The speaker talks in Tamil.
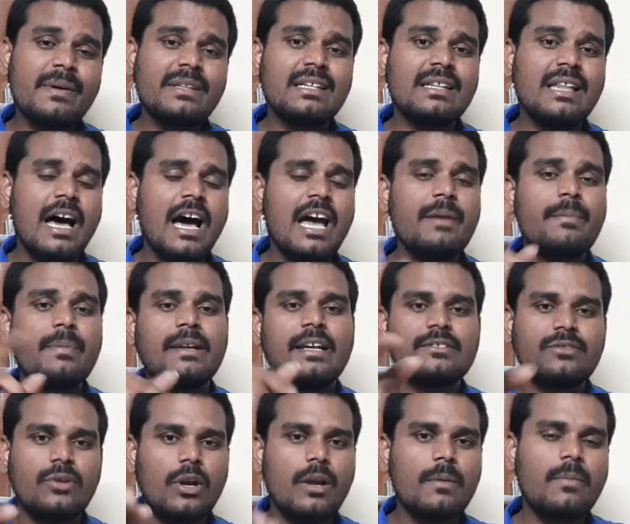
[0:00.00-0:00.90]
பற்றி தான் இப்போ
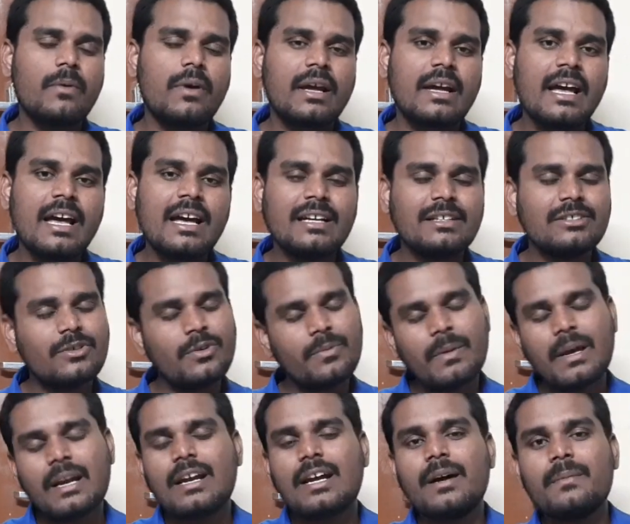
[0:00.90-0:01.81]
நான் சொல்ல போகிறேங்க ஸோ
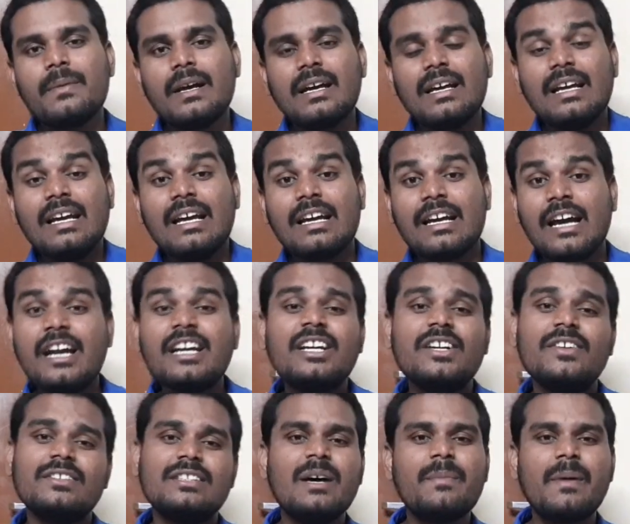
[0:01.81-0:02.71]
மறக்காமல்
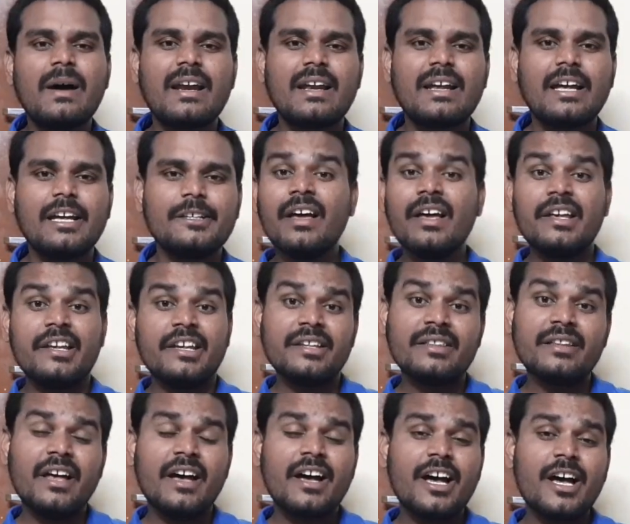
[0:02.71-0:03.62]
கண்டினியூஸாக பாருங்கள்
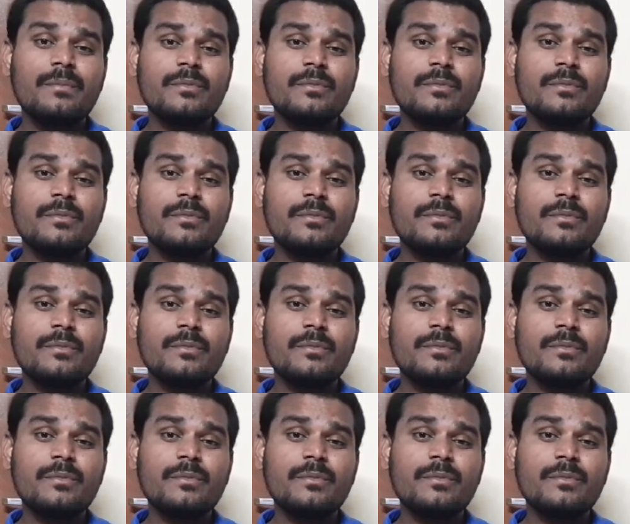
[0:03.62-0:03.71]
இந்த